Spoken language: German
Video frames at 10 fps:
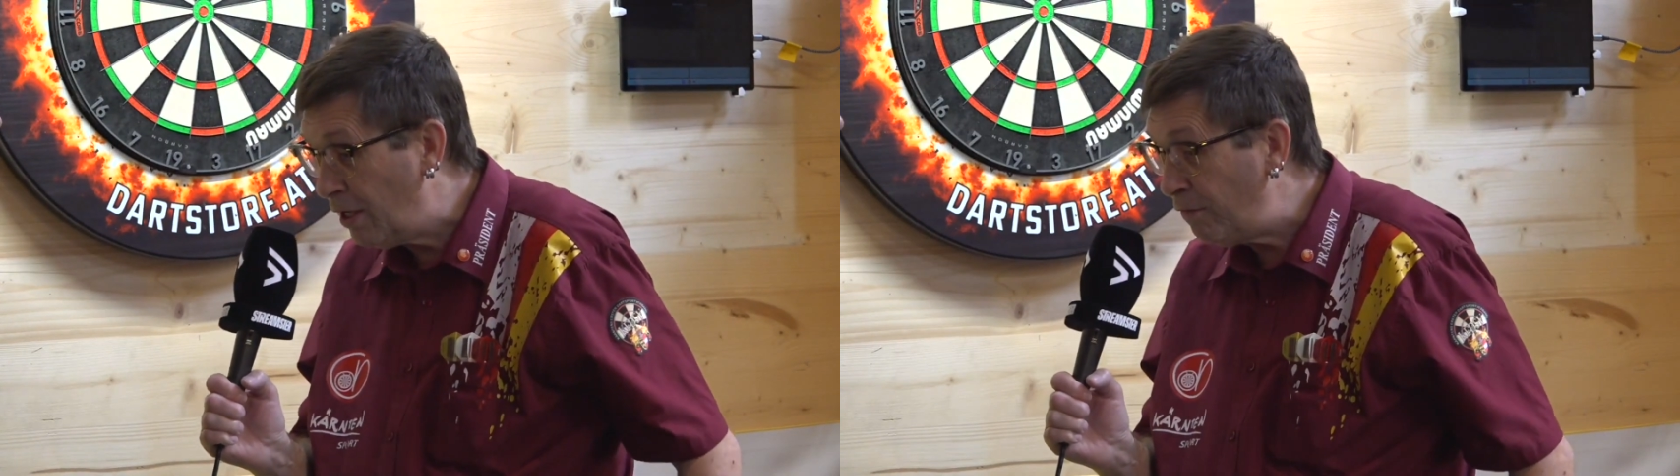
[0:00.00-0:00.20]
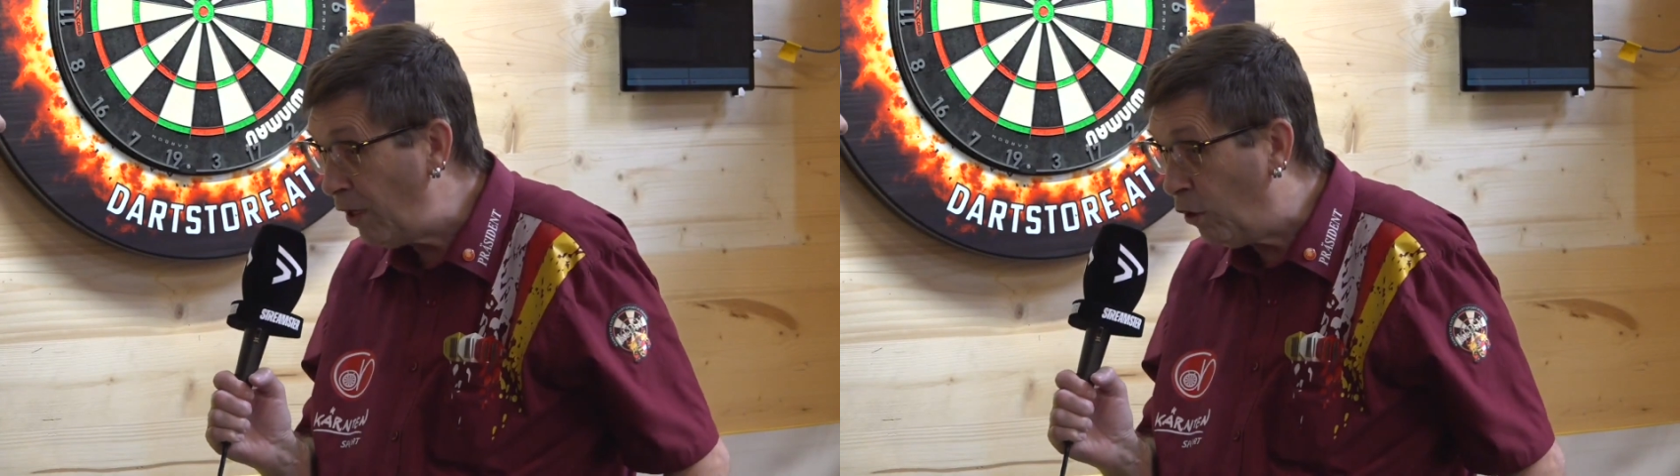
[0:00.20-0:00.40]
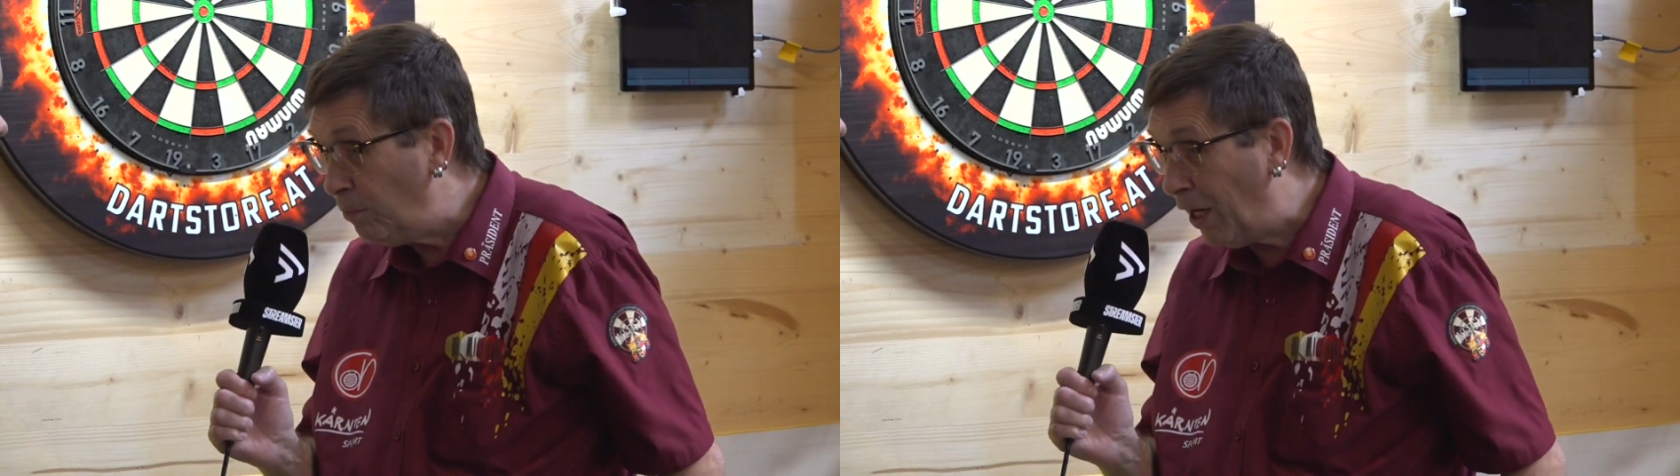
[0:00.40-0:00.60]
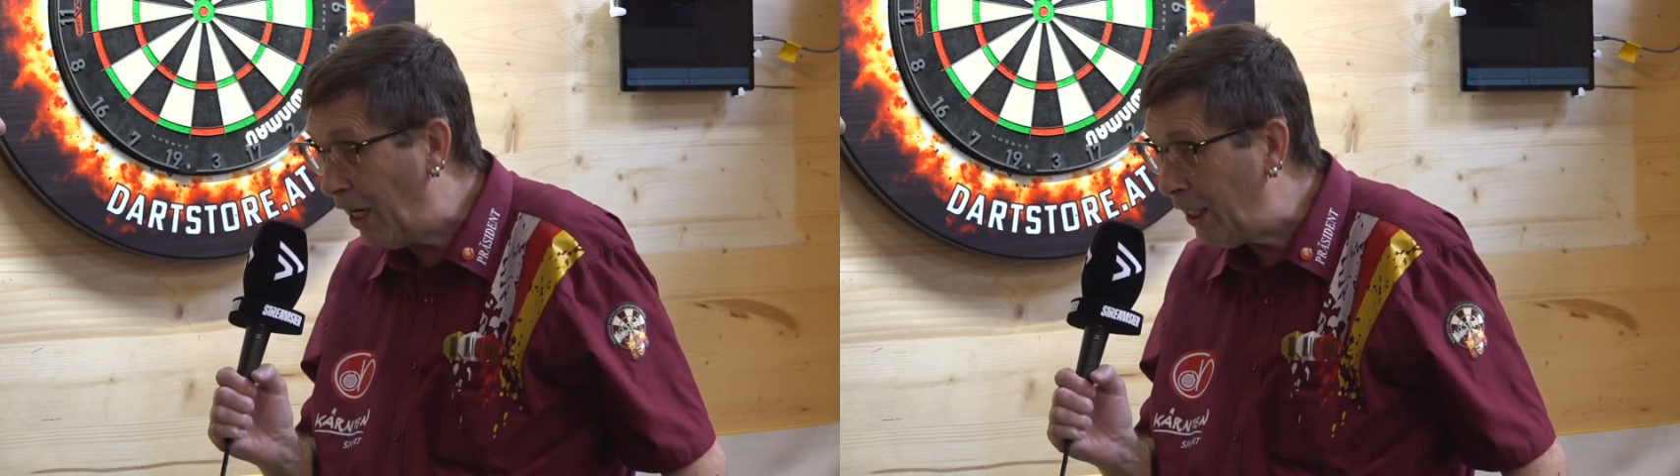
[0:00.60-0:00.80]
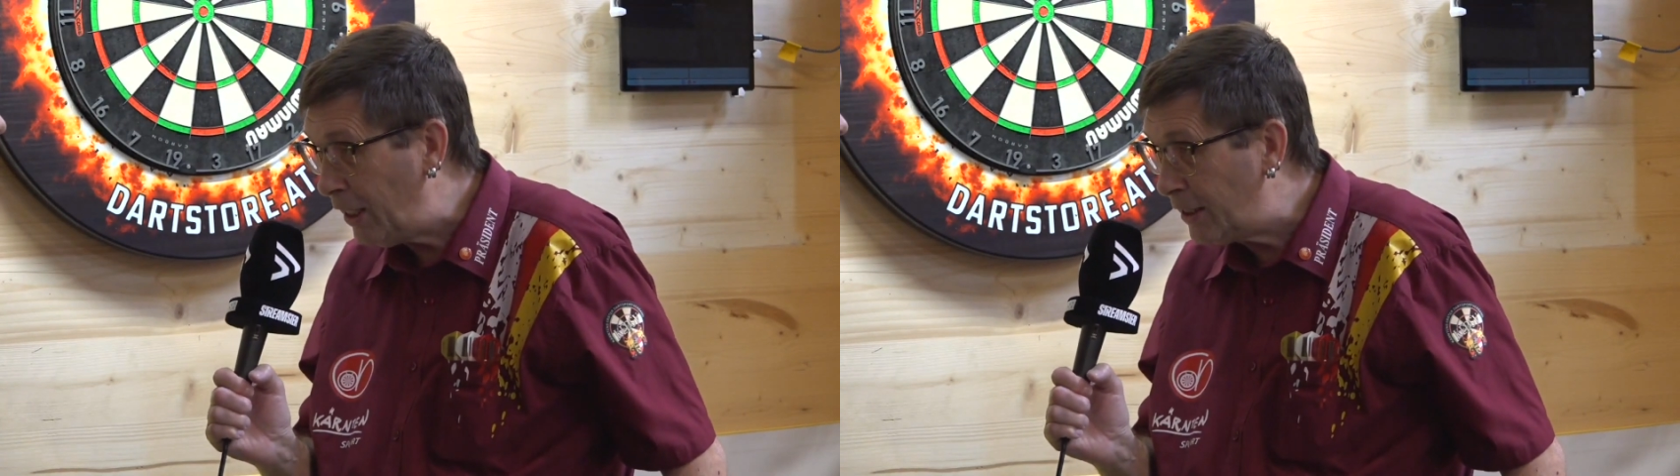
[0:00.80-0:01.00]
Wir haben
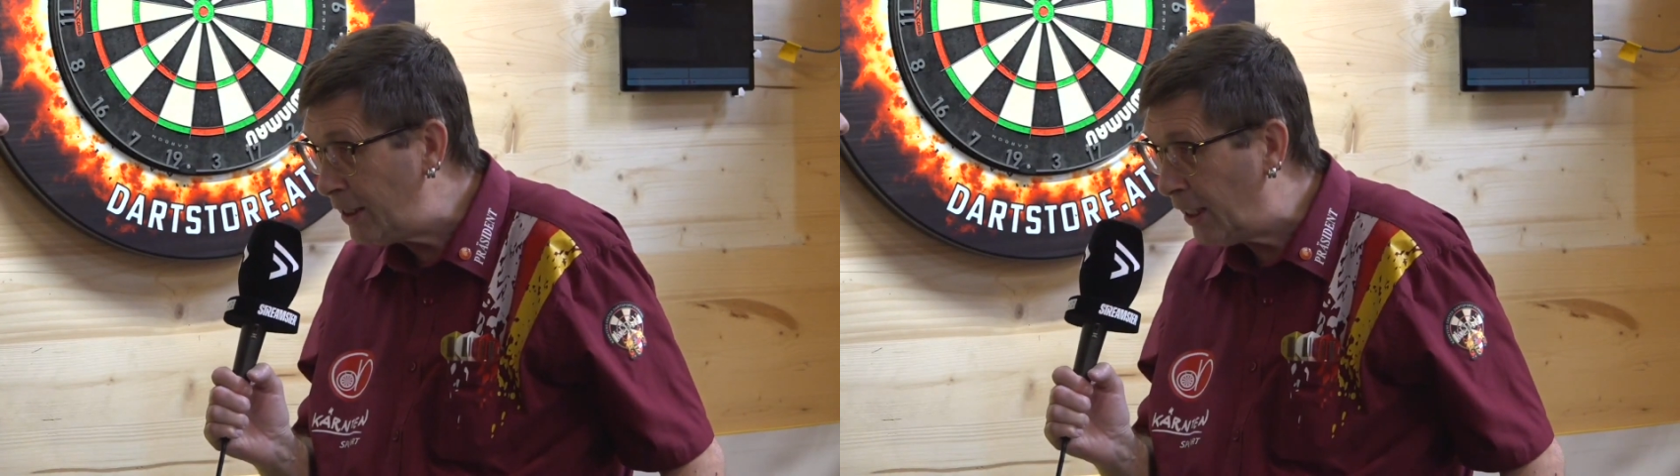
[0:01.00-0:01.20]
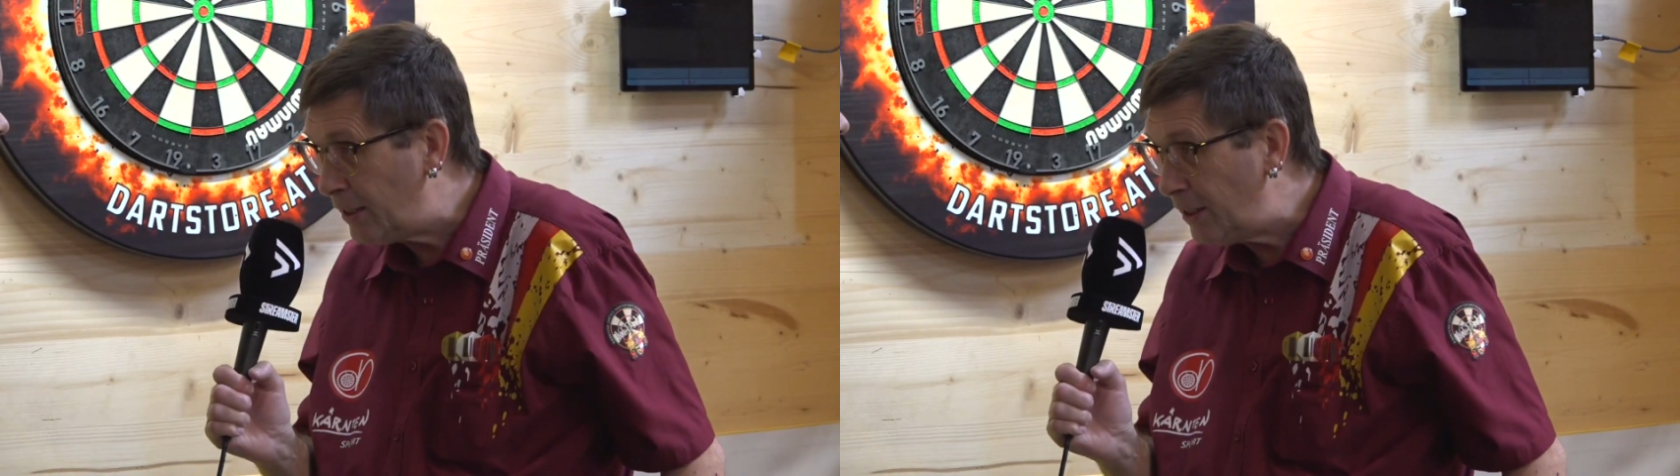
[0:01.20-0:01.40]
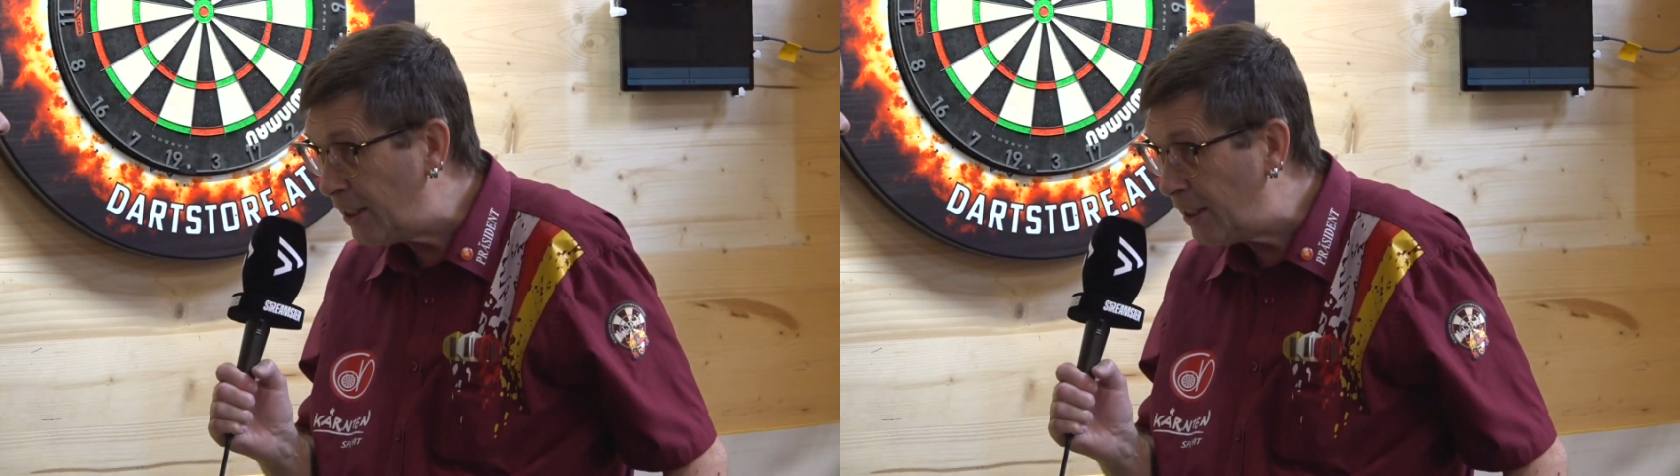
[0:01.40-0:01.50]
heuer in Kärnten